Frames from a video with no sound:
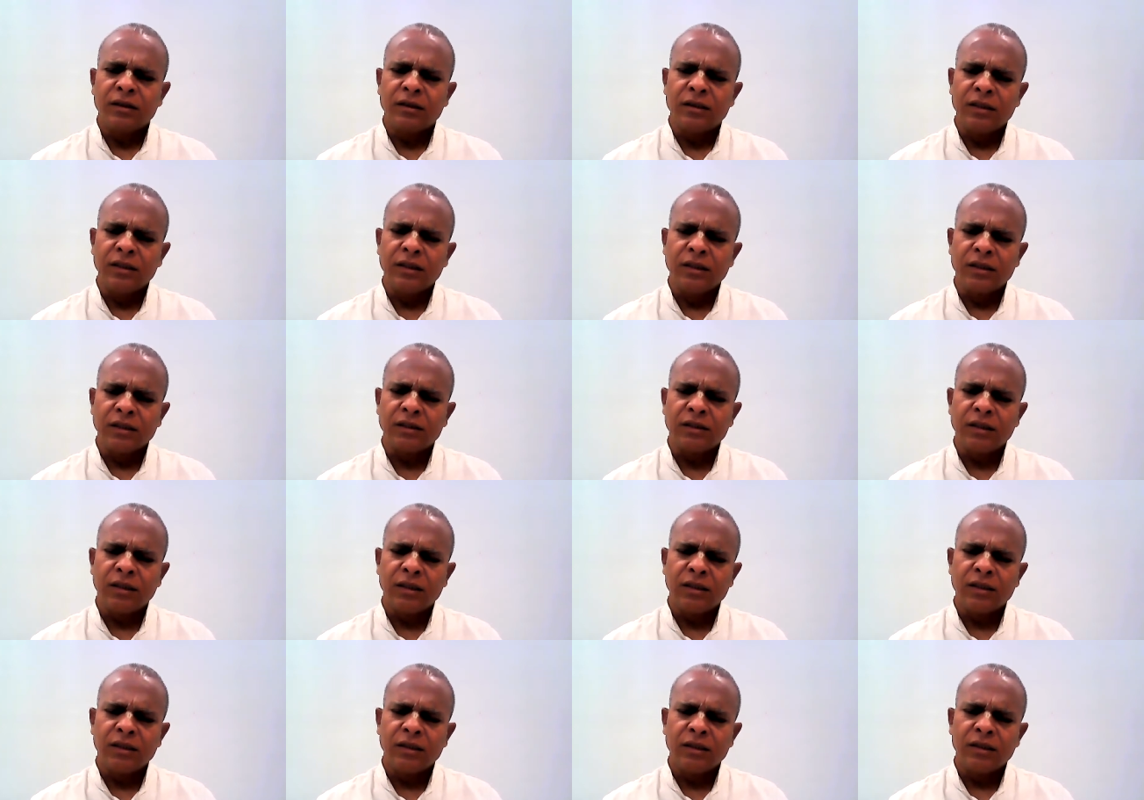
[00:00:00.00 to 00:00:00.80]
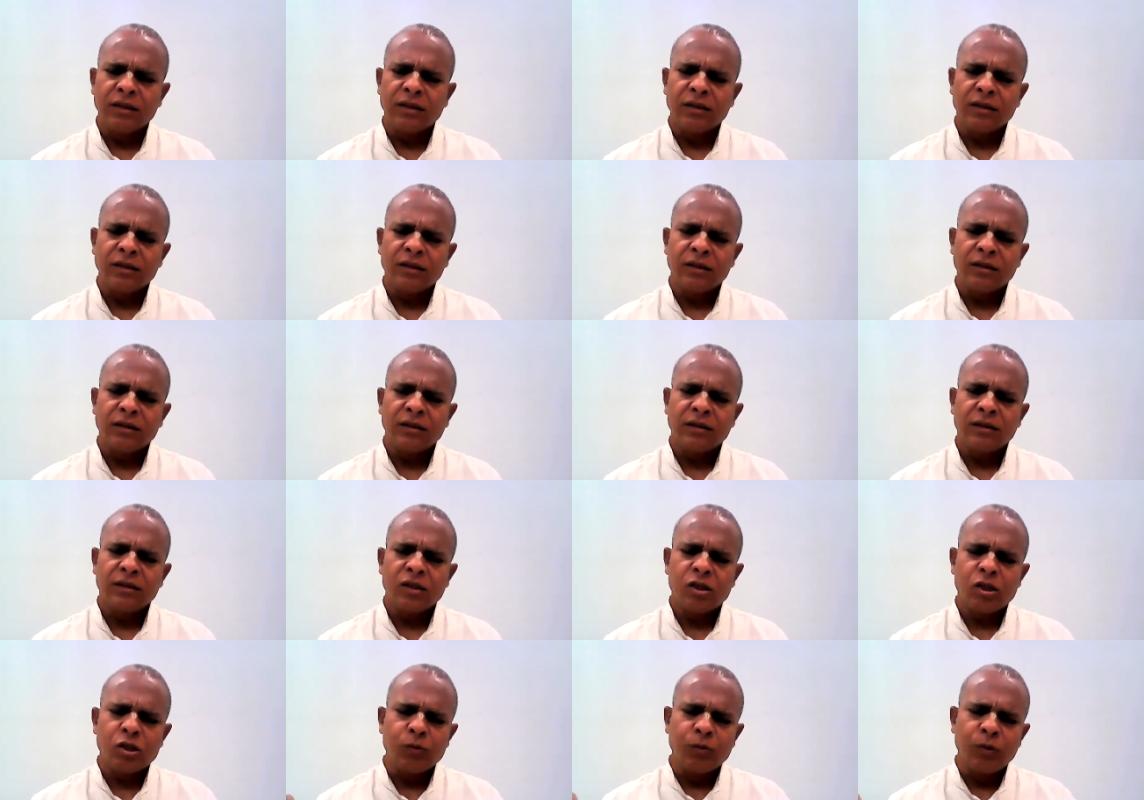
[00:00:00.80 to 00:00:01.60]
कीर्तन
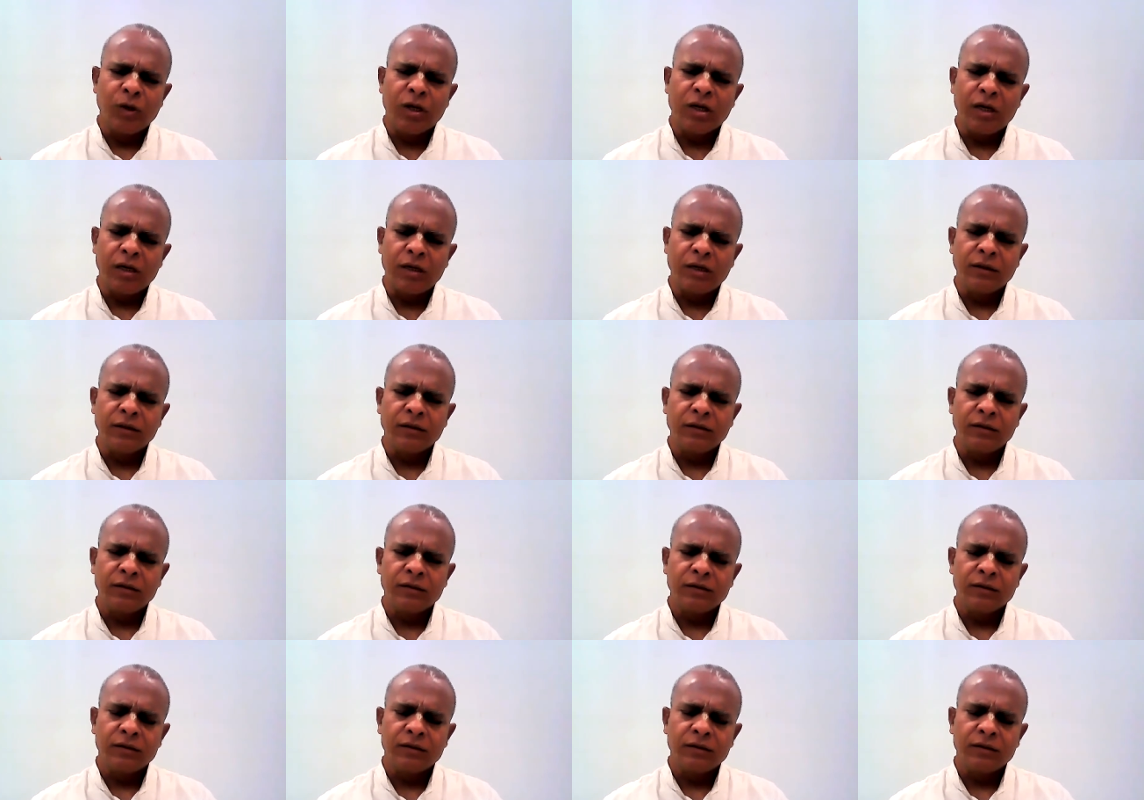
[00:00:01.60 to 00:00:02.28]
स्मरण